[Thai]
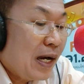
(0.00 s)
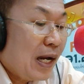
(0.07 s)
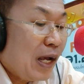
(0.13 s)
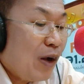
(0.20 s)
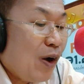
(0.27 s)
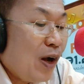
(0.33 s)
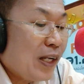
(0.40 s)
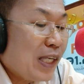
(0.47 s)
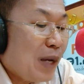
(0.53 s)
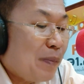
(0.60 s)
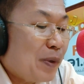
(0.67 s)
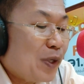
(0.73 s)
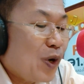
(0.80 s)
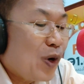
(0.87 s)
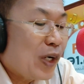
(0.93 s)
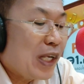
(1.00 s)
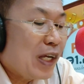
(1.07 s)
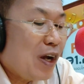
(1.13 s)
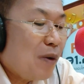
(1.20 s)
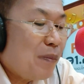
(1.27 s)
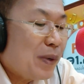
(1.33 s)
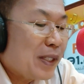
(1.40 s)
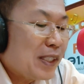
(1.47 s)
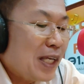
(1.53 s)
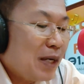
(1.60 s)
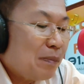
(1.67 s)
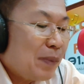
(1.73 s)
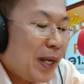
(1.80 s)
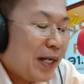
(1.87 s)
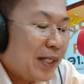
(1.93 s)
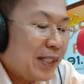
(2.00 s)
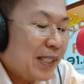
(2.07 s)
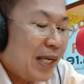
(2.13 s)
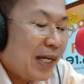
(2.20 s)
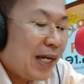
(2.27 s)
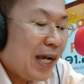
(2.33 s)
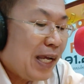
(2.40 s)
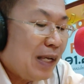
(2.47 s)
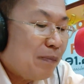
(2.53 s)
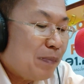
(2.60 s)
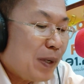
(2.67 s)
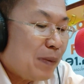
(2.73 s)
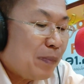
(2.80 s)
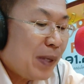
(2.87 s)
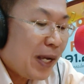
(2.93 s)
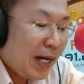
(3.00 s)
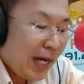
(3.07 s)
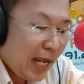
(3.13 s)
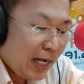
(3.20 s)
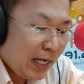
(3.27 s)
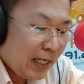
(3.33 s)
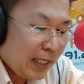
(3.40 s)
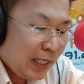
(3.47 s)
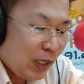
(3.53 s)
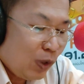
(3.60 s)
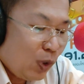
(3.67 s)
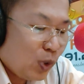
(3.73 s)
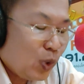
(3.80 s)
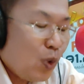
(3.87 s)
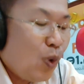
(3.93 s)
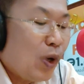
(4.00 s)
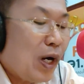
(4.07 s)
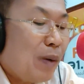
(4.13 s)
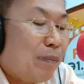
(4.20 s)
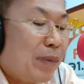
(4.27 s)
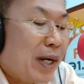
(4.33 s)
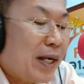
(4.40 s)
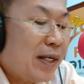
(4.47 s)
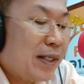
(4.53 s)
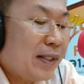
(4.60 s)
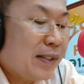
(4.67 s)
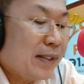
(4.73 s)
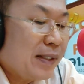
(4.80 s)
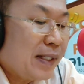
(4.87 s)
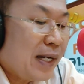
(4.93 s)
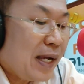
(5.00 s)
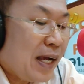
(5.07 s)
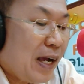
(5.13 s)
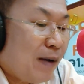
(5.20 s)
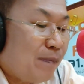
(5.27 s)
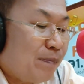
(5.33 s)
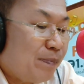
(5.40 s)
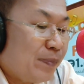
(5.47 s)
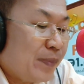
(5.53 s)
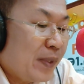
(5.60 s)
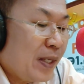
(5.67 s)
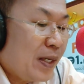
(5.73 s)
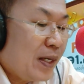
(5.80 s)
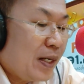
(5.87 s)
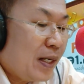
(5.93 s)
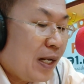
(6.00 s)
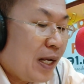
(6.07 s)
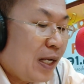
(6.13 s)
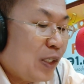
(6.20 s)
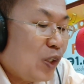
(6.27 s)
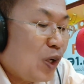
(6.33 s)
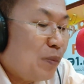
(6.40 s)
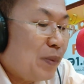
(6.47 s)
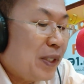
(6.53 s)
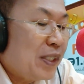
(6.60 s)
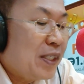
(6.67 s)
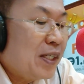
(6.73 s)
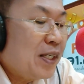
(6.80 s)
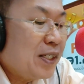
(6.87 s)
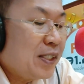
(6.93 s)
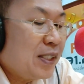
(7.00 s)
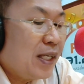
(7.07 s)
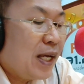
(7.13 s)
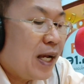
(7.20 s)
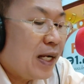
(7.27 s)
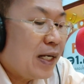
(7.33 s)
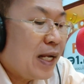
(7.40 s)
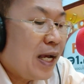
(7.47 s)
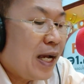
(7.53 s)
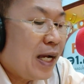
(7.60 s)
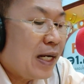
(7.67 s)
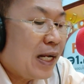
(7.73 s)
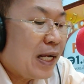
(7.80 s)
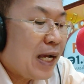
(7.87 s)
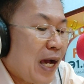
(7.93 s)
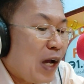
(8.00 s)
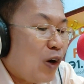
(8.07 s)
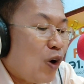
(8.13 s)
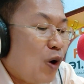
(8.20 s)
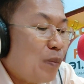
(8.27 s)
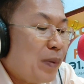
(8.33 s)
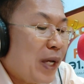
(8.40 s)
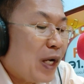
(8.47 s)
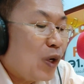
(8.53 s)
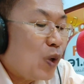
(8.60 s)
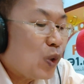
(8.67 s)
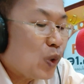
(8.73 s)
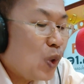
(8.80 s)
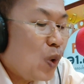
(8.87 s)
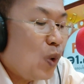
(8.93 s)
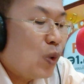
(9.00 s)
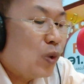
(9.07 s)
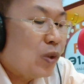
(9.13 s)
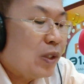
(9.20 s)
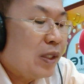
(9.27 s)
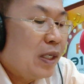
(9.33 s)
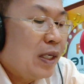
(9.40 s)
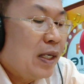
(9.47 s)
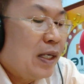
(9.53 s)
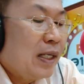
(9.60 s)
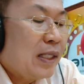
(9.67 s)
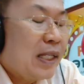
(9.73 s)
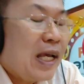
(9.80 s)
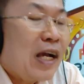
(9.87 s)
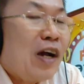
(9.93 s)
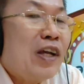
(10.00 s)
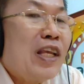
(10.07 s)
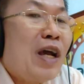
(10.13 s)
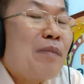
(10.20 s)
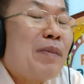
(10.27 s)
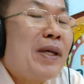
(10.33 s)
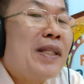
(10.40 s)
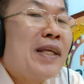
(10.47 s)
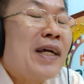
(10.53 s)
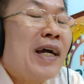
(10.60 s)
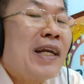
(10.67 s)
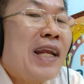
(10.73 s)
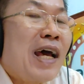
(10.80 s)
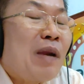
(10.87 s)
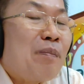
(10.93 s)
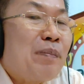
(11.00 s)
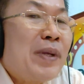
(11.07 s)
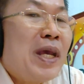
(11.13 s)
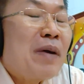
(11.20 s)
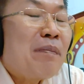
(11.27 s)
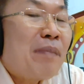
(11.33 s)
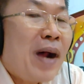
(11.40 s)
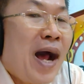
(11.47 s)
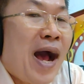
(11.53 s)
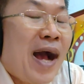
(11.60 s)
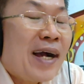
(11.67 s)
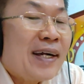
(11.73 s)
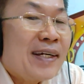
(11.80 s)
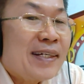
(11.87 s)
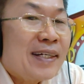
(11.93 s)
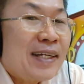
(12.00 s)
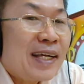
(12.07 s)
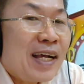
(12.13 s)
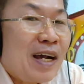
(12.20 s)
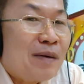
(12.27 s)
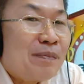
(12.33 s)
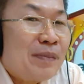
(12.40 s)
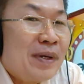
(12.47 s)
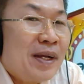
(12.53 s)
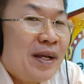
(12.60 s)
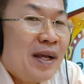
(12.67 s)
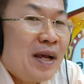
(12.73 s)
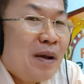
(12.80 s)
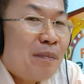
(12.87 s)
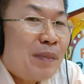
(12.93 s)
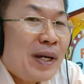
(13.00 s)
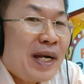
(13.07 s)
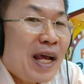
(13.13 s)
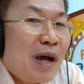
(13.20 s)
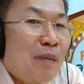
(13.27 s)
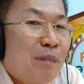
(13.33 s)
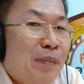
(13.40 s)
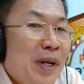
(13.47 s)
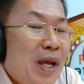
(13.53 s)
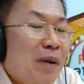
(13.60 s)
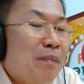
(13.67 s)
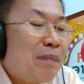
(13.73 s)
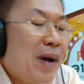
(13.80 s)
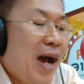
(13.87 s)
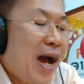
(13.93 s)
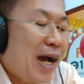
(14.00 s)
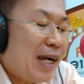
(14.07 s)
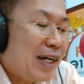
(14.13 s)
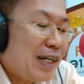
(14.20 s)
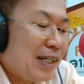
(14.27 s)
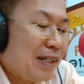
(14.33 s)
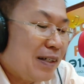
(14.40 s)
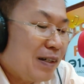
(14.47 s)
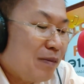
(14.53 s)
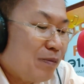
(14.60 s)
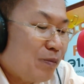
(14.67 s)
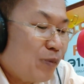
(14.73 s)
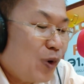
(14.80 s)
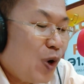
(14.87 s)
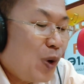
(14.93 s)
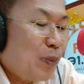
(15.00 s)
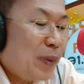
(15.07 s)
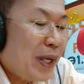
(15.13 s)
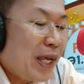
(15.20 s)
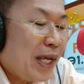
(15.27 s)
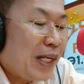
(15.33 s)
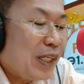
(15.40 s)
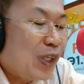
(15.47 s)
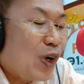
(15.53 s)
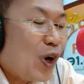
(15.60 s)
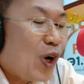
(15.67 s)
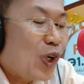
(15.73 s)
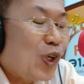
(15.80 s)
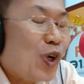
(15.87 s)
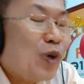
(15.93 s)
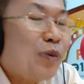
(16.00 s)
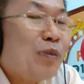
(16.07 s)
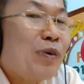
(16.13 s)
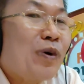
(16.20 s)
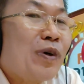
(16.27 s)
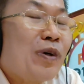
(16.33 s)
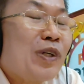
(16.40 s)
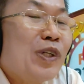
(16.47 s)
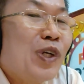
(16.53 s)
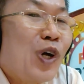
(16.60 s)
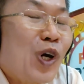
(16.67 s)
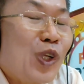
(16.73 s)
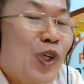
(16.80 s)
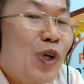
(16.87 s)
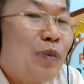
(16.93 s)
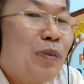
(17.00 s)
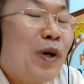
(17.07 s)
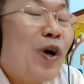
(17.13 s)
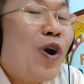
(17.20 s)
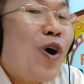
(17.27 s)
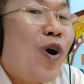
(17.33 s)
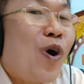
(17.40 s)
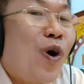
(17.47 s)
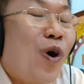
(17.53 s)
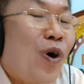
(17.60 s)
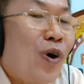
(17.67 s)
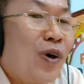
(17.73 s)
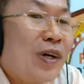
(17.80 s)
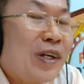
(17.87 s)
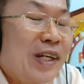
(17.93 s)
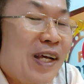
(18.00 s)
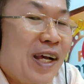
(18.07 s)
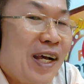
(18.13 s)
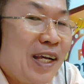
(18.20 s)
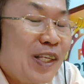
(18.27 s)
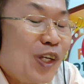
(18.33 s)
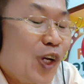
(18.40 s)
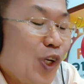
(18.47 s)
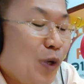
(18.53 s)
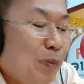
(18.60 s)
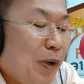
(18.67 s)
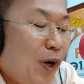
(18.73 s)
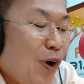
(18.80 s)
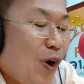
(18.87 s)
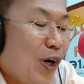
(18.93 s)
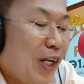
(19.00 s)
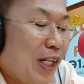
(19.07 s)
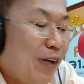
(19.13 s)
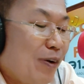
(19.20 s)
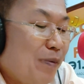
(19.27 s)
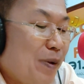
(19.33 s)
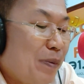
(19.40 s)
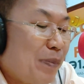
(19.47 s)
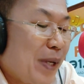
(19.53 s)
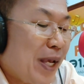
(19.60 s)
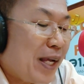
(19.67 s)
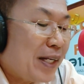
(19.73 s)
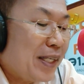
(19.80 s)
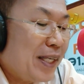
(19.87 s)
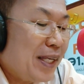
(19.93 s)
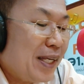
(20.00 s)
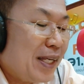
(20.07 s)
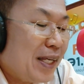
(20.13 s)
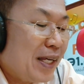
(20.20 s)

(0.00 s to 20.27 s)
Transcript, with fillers: แล้วก็อาจารย์ประยงนี้ก็บันทึกแผ่นเสียงให้เป็นเพลงแรกก็คือลูกทุ่งลำลึกนะครับนะจนมีชื่อเสียงนะฮะในการร้องเพลงลูกทุ่ง แต่ก็ยังไม่ถึงขนาดเปรี้ยงป้างนะครับ มาดังเปรี้ยงป้างด้วยเพลงยอยศยอยศพระลอนะฮะยอยศพระลอเนี่ยถือว่าเป็นเพลงที่